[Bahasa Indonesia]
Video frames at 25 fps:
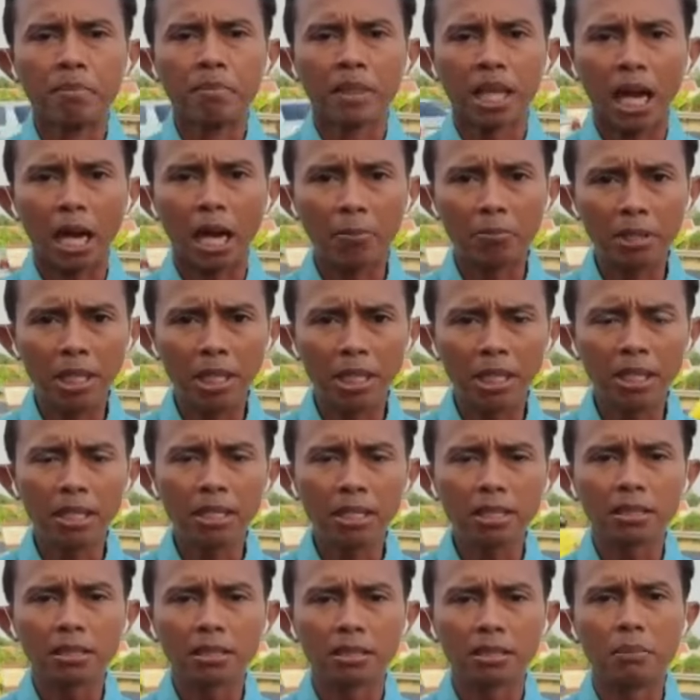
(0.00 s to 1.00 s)
Kami
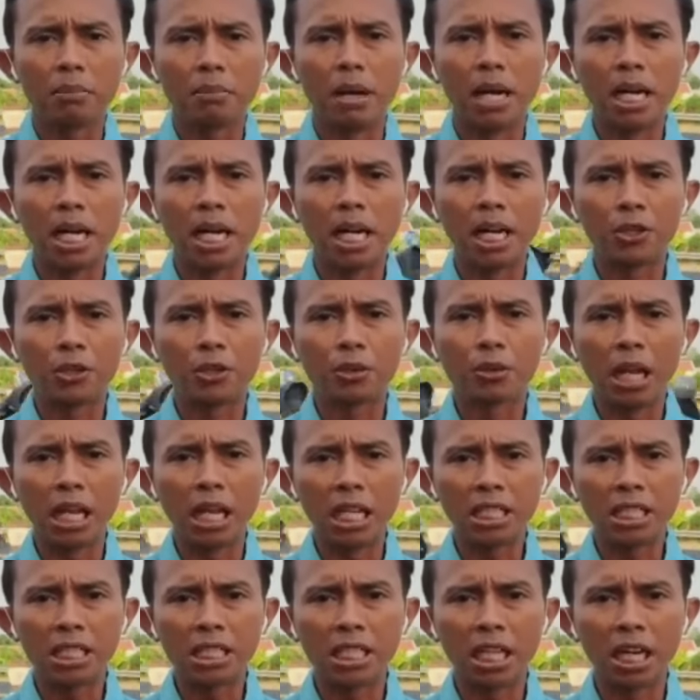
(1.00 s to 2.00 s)
sebagai
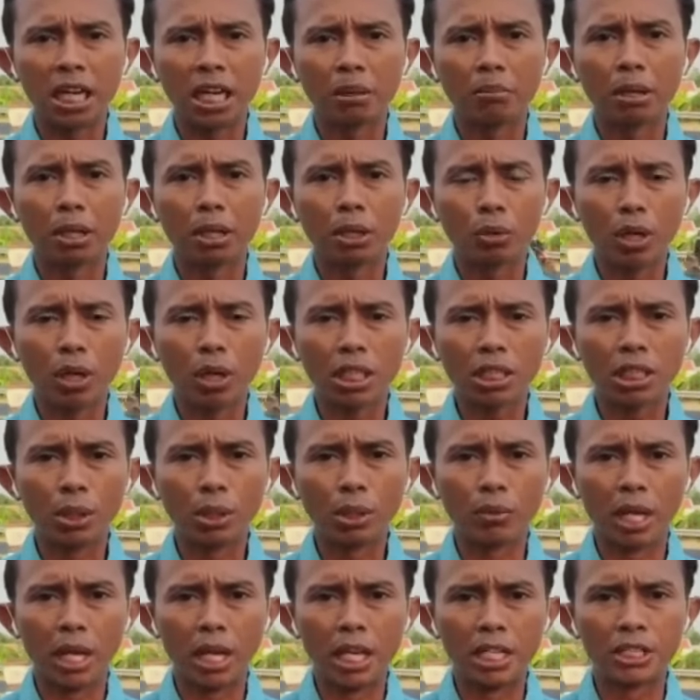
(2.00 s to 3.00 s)
yang bertugas
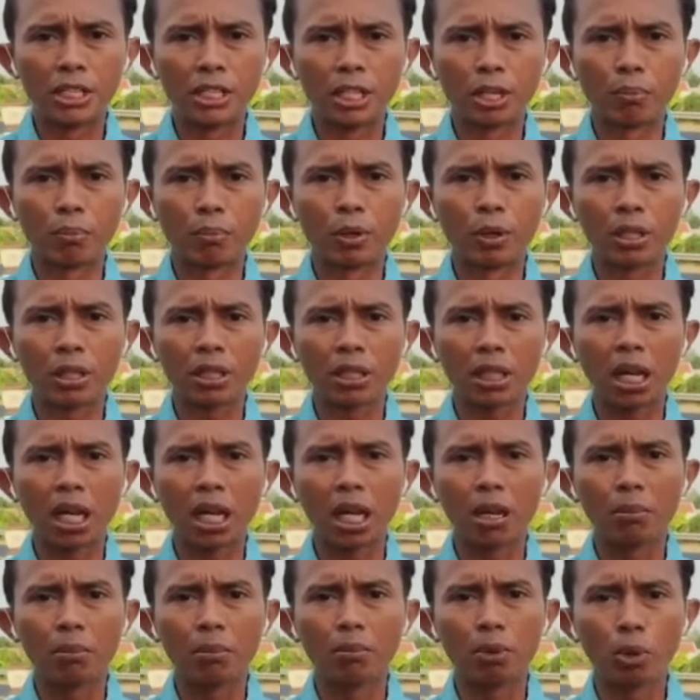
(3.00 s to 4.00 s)
di wilayah telah
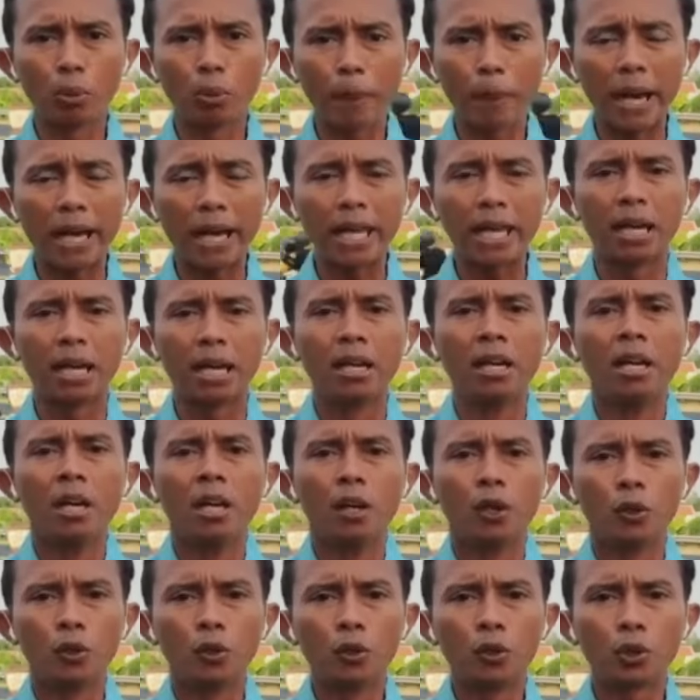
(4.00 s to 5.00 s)
berupaya
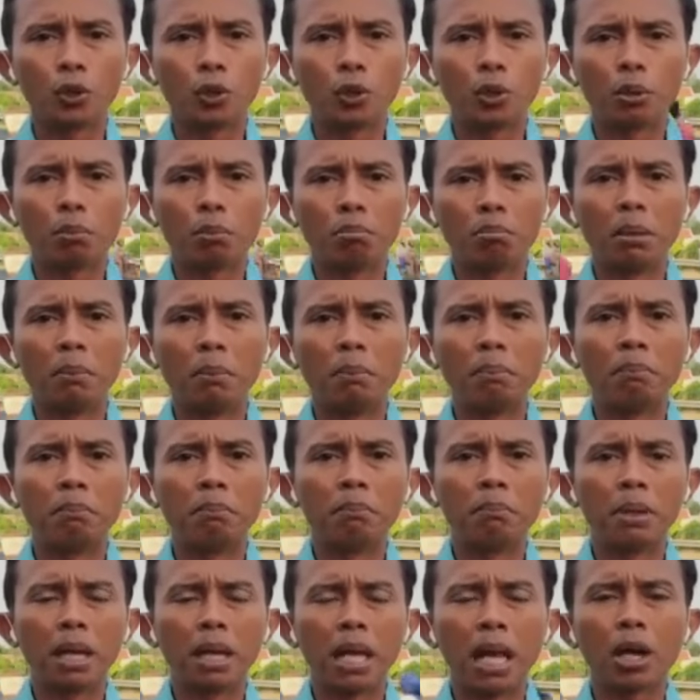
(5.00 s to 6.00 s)
untuk
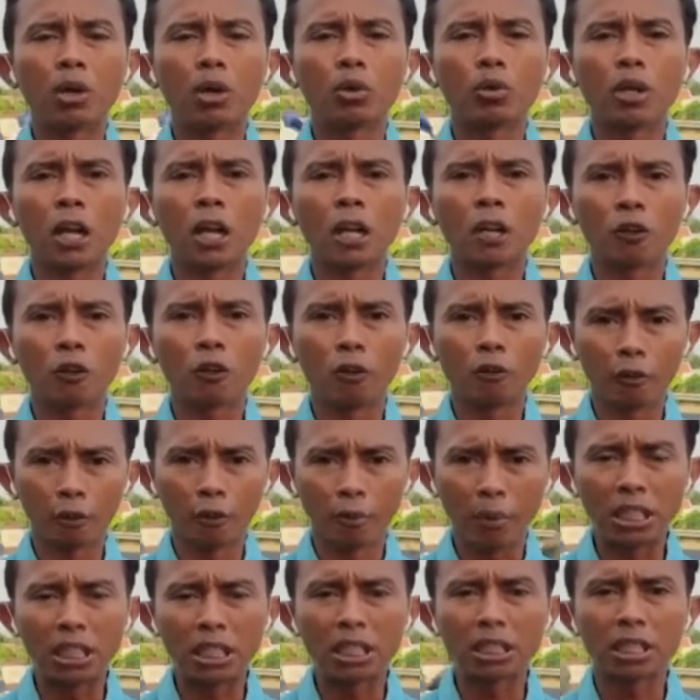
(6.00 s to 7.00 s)
melakukan
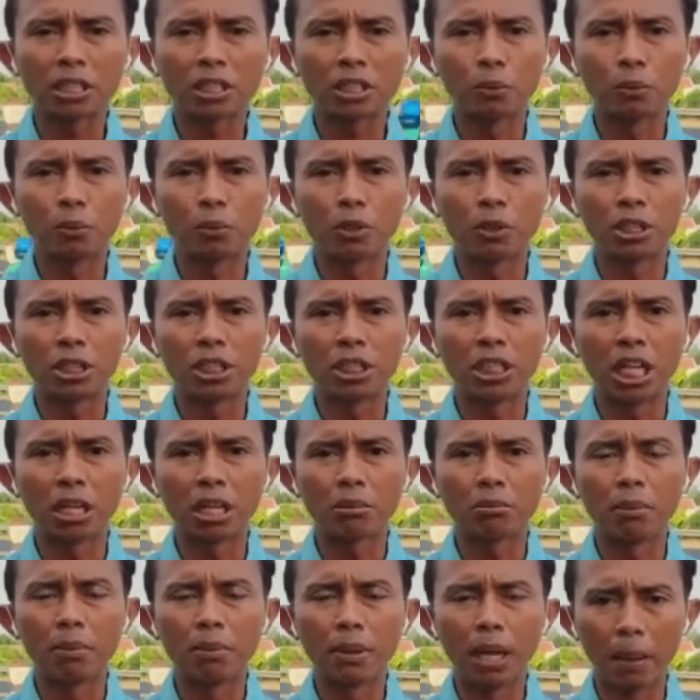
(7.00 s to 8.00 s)
informasi tersebut sejak
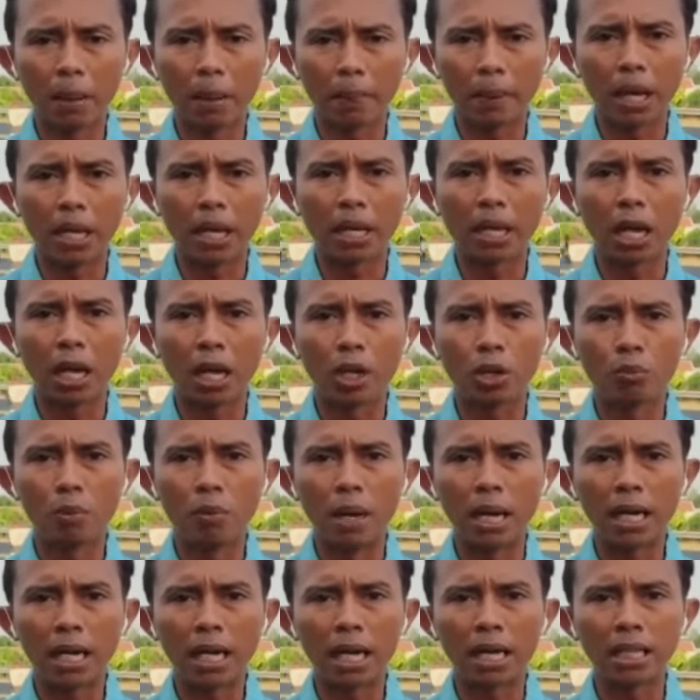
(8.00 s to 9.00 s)
beberapa hari lalu,
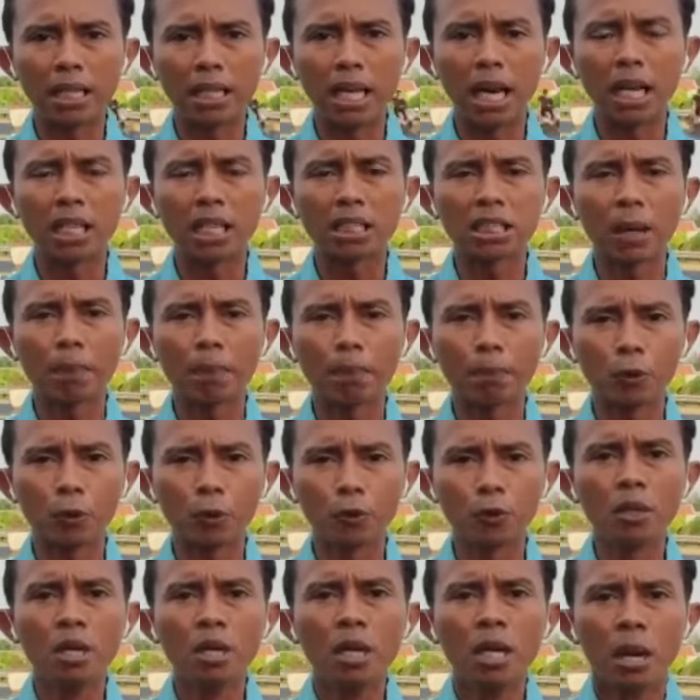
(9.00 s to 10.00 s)
bahkan di hari
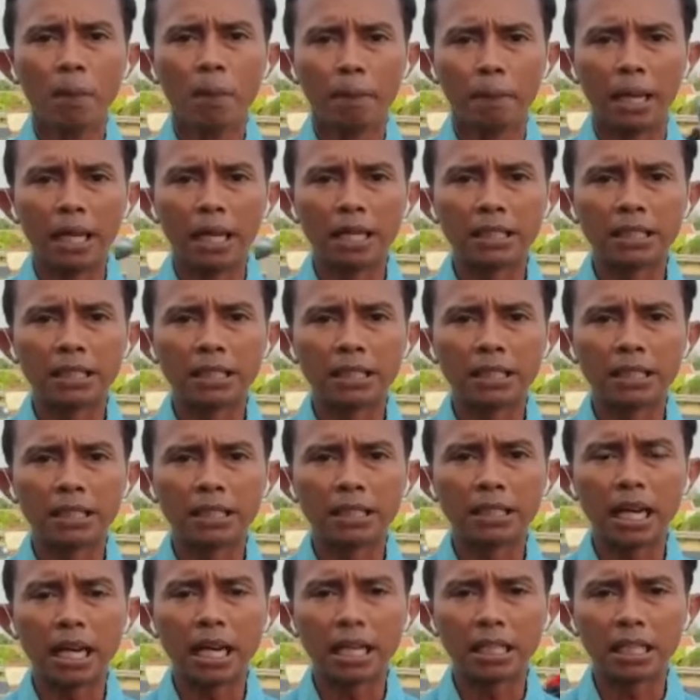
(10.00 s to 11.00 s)
itu pada saat
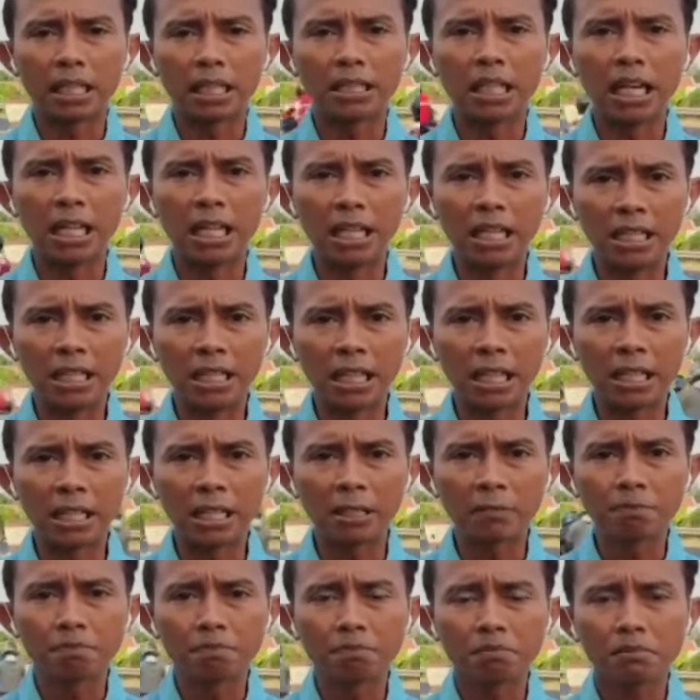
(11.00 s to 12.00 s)
terjadinya
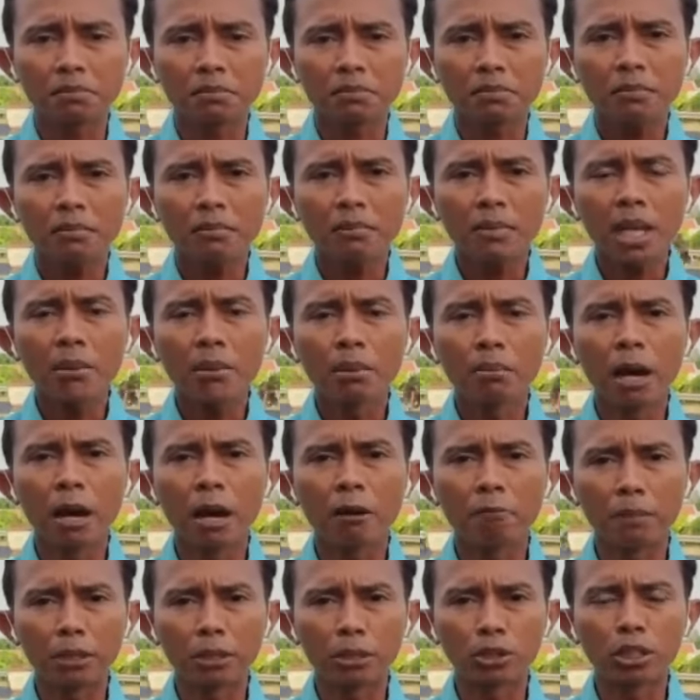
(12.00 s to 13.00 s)
maaf
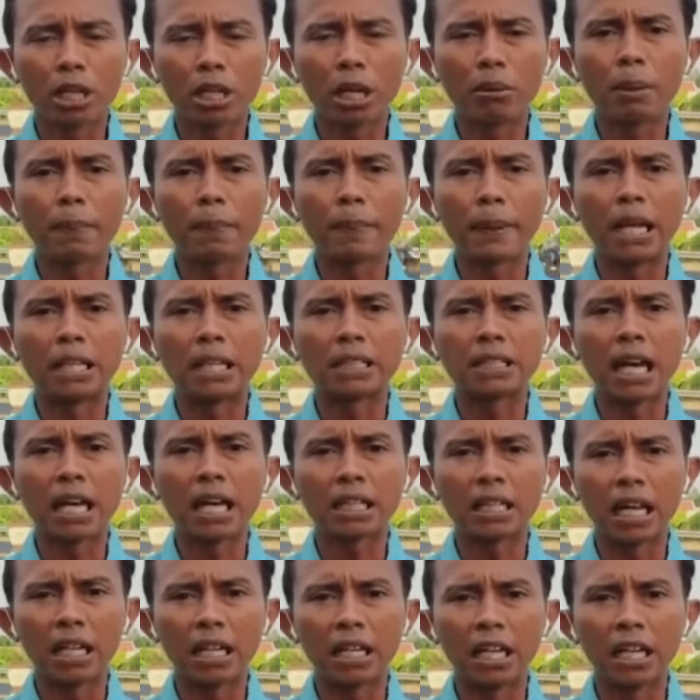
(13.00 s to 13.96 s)
pada ada